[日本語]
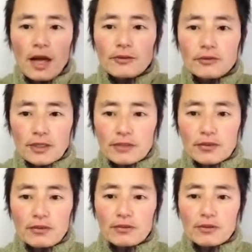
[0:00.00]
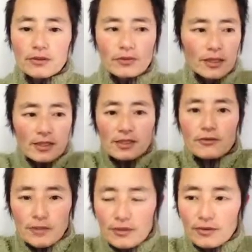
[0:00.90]
あるんですよ。存在して
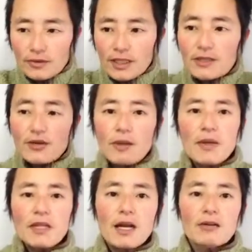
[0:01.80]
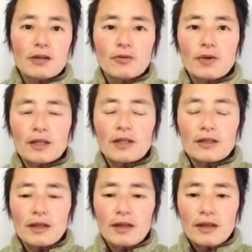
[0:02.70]
るんですよ。ただそれが目に入るかどうかな
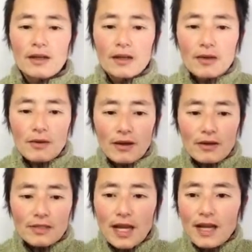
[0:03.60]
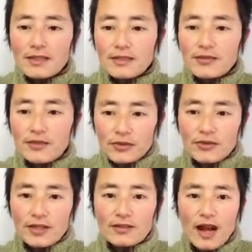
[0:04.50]
んで、探す必
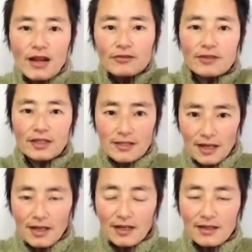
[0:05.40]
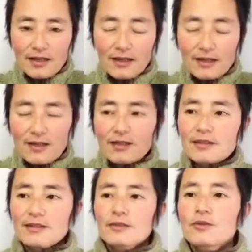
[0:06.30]
要ないんです。あるんですから。
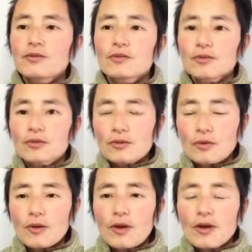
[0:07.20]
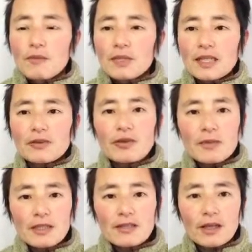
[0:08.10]
そういうことと、まあ、例え
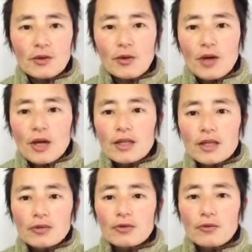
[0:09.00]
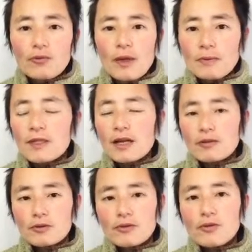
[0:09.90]
ばですけど、昨日の
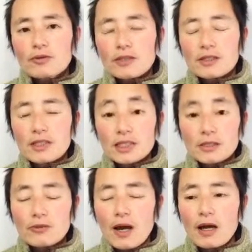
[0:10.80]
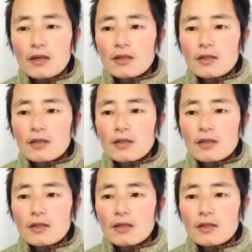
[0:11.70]
ウェビナーの情報って実は